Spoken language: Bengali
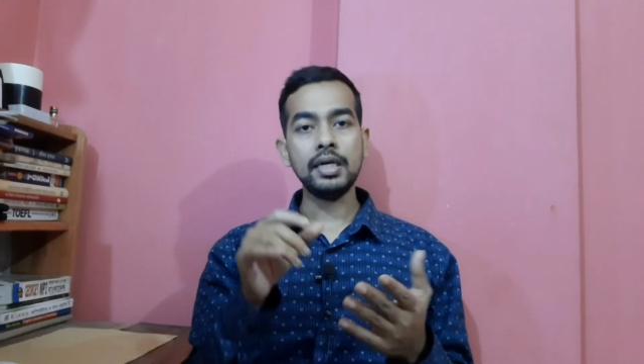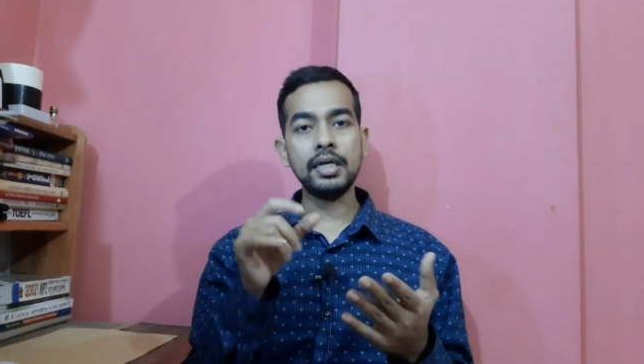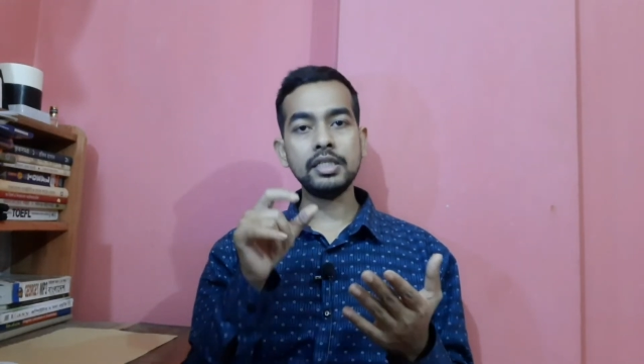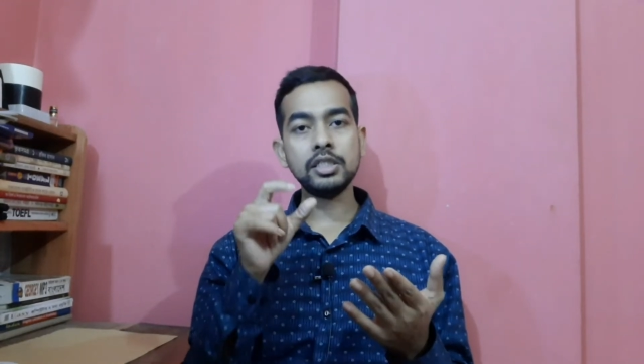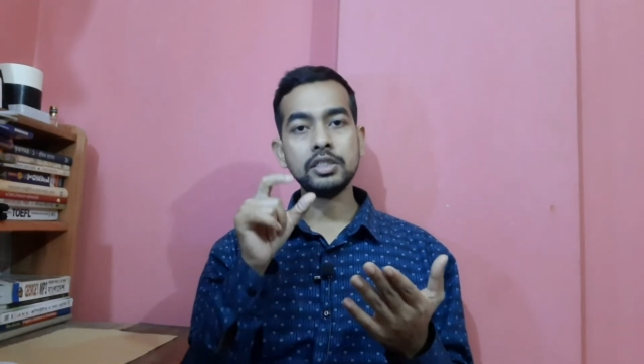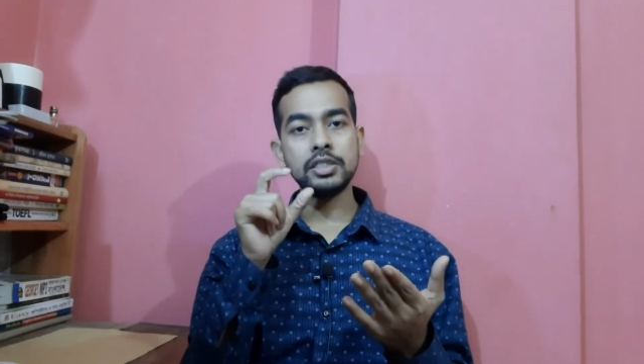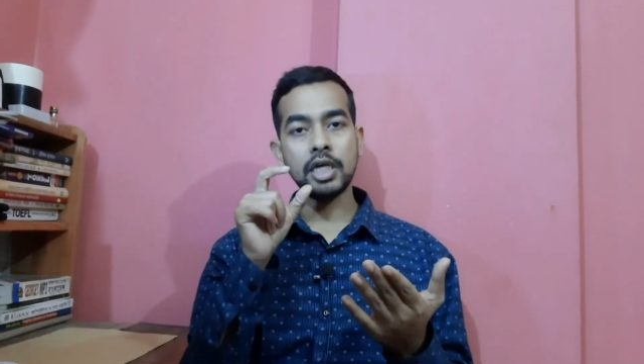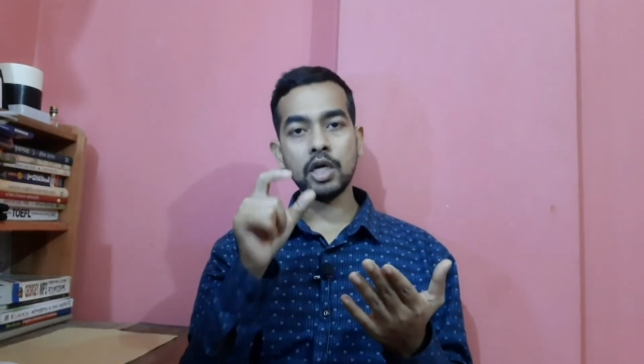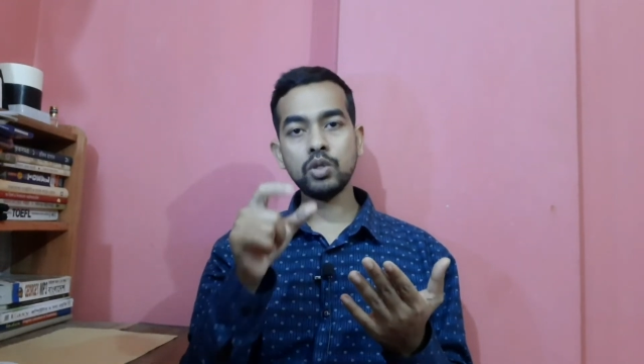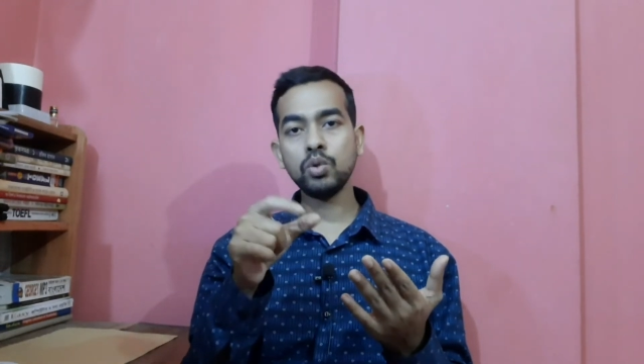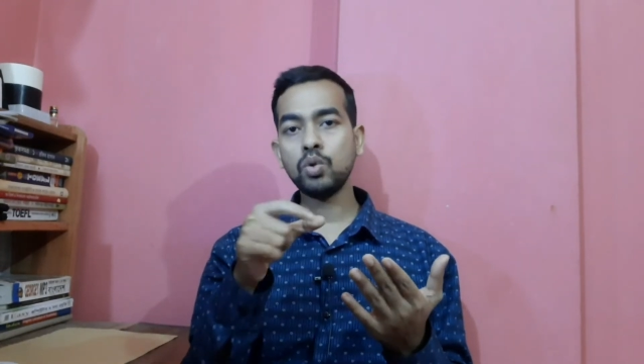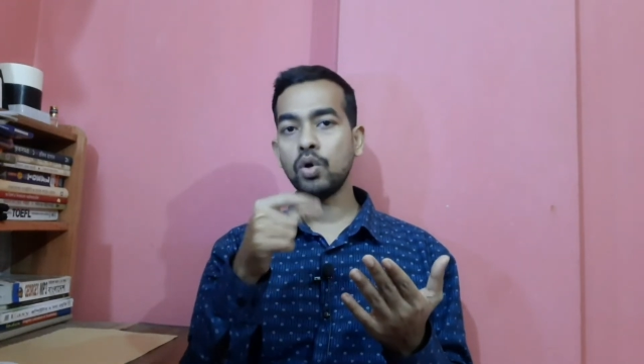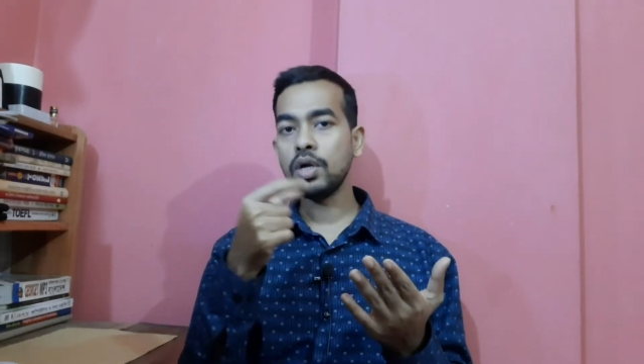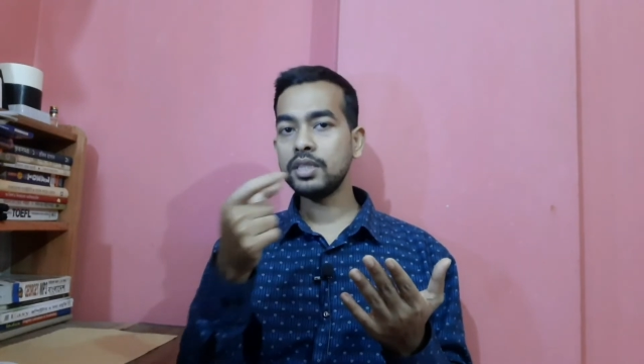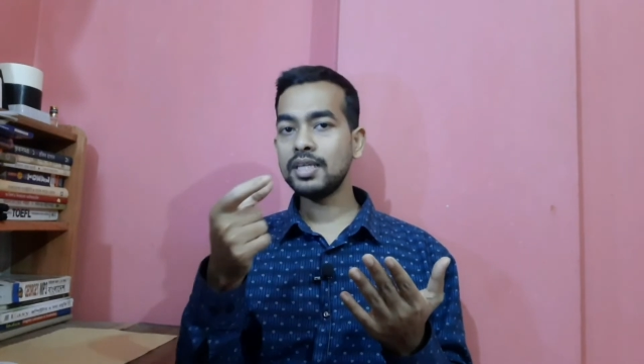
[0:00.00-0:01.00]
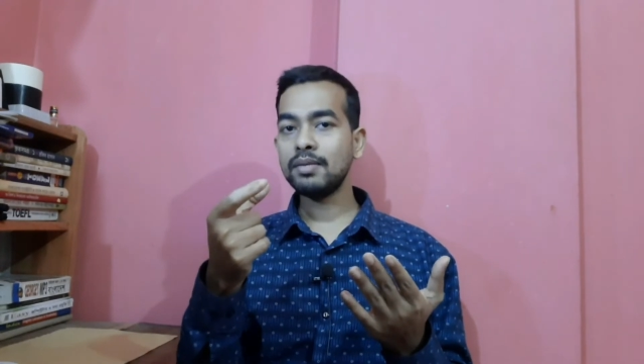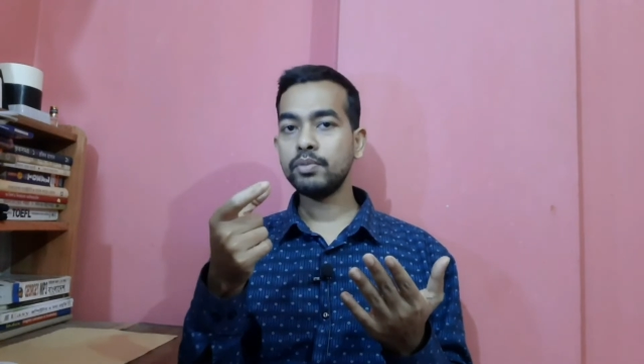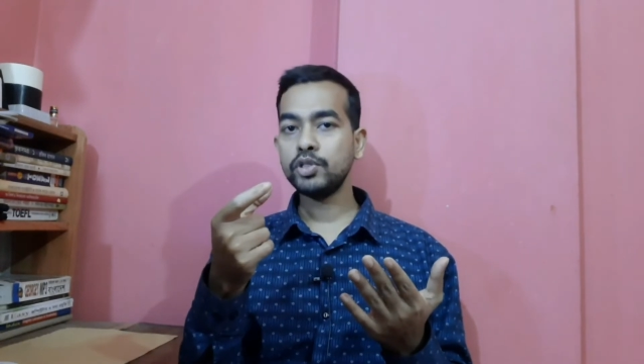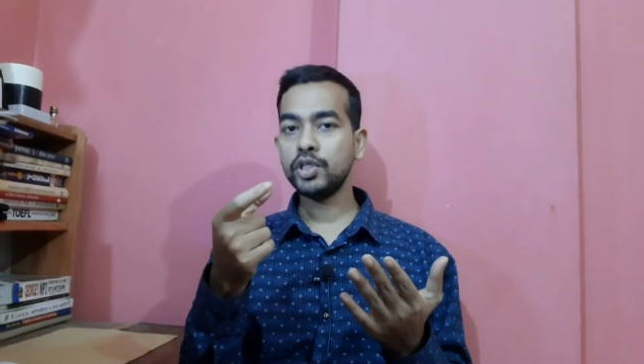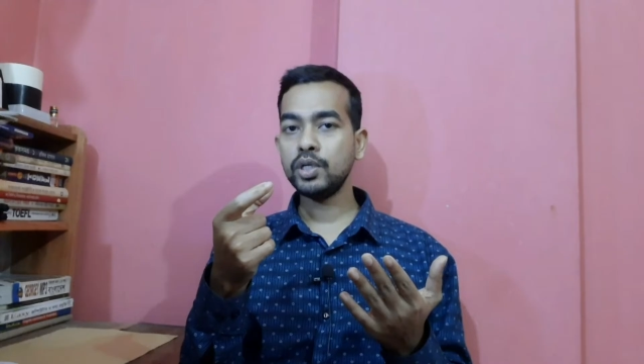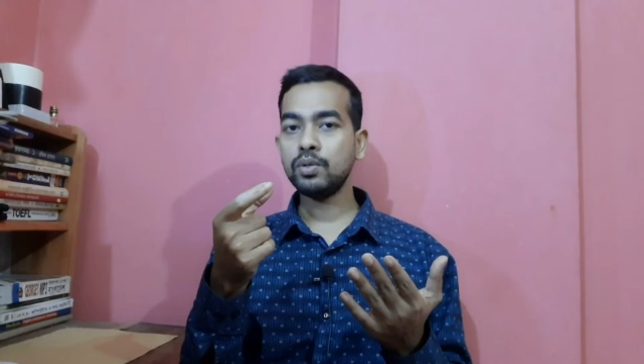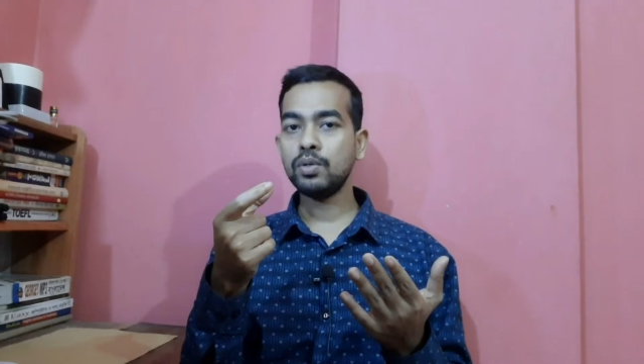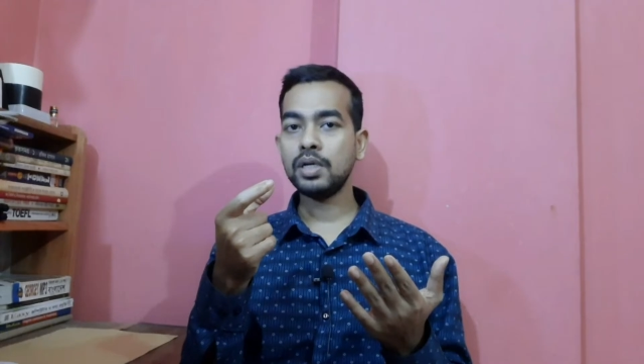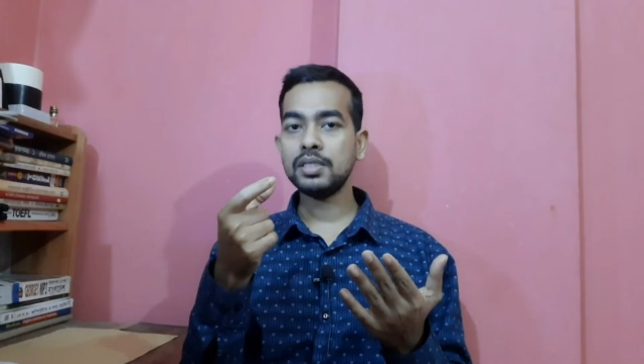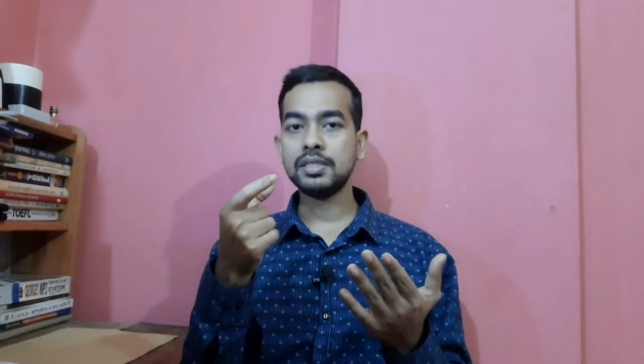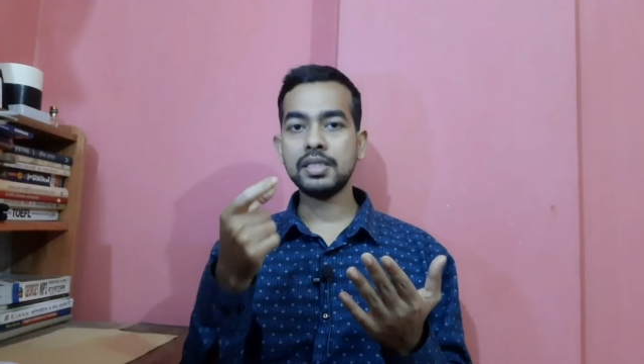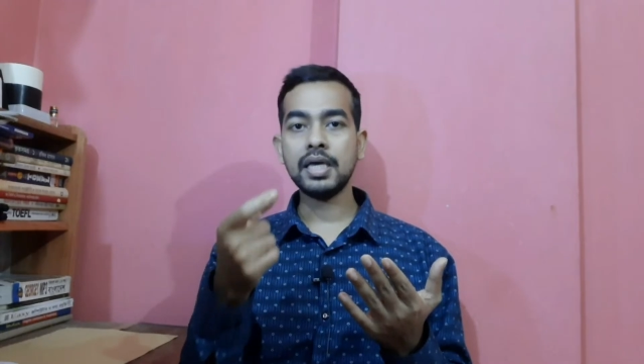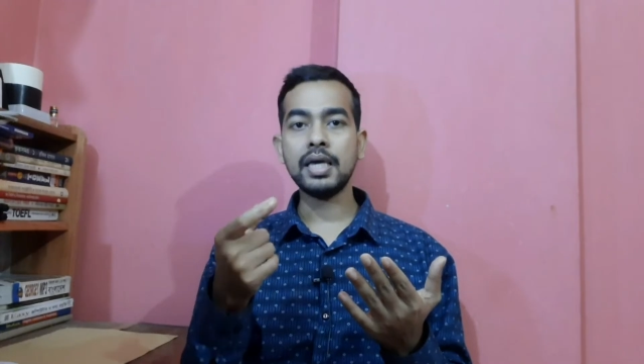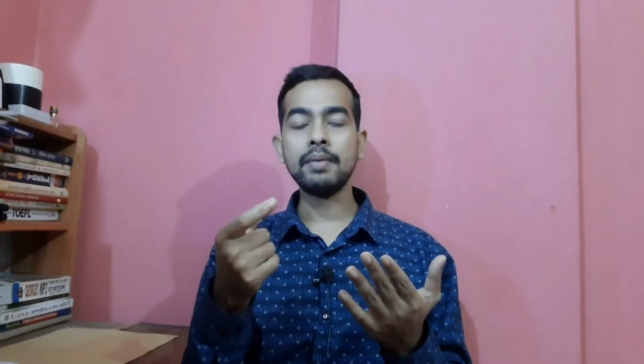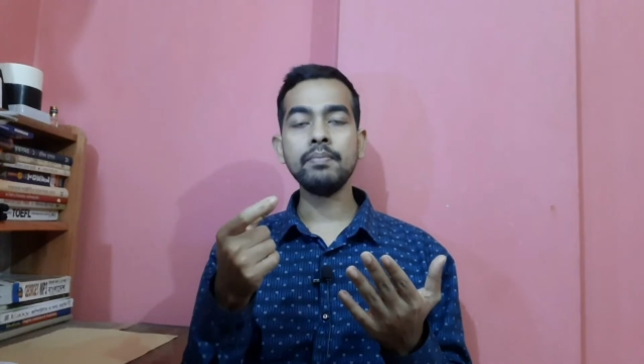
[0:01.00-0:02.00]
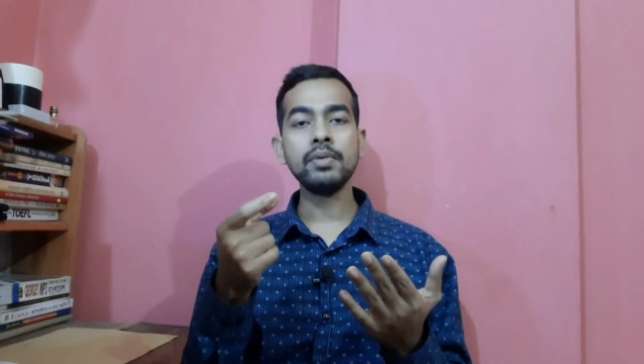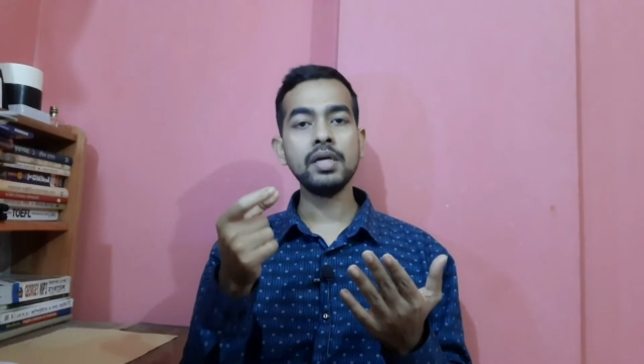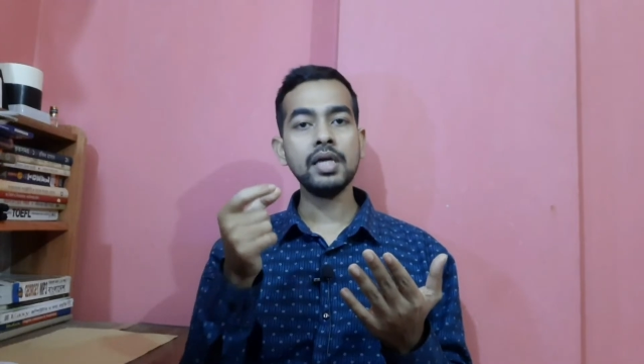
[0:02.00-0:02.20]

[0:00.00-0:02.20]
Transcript: এই যে যেহেতু গণিতের বিষয়গুলো সেম